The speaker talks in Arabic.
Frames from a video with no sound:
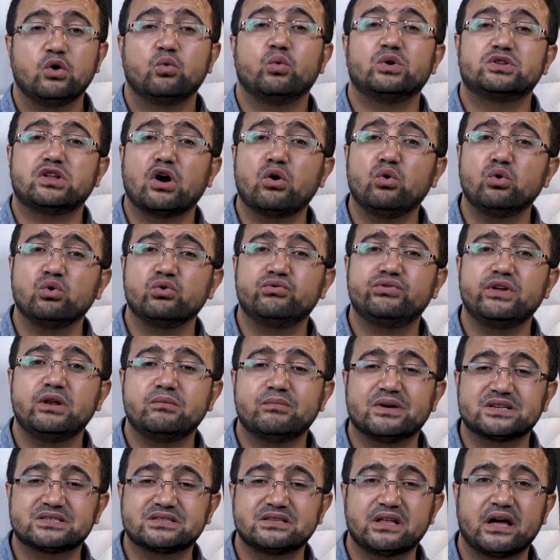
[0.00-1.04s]
وتقول في
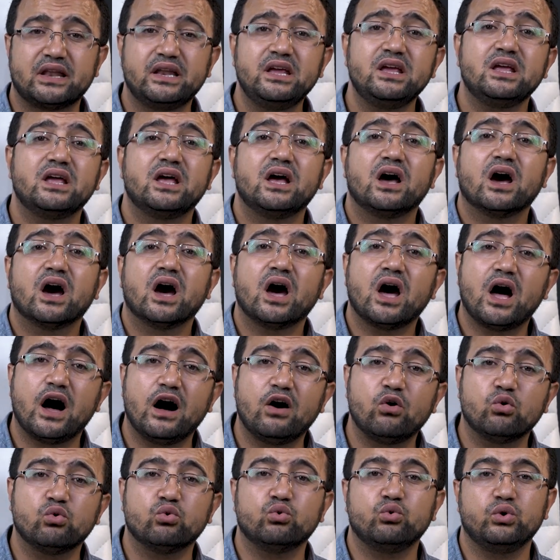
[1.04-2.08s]
المصدر
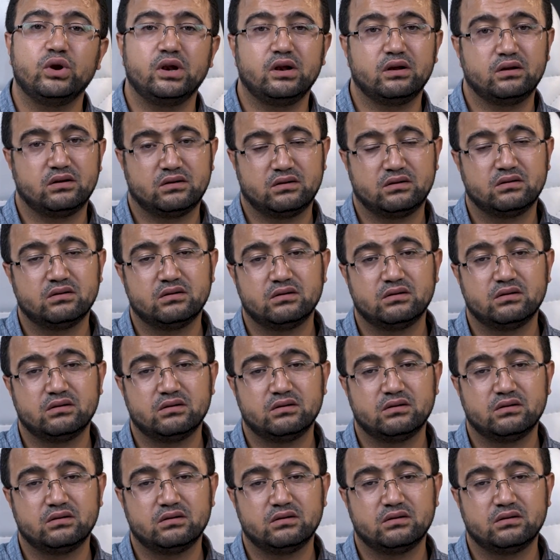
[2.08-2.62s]
قول